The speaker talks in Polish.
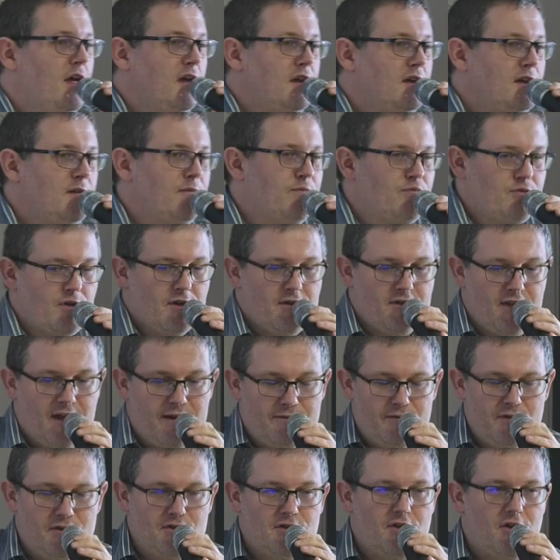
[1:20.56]
i
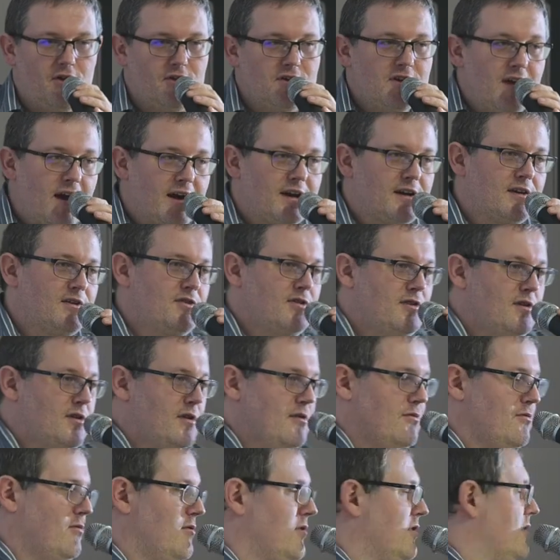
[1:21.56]
przedstawić to, jak
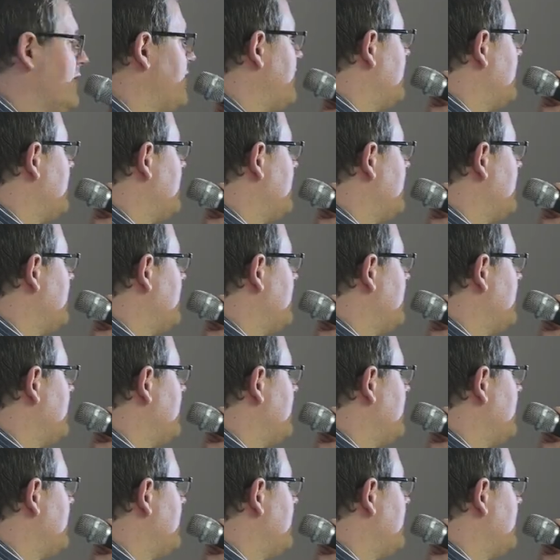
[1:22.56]
się e,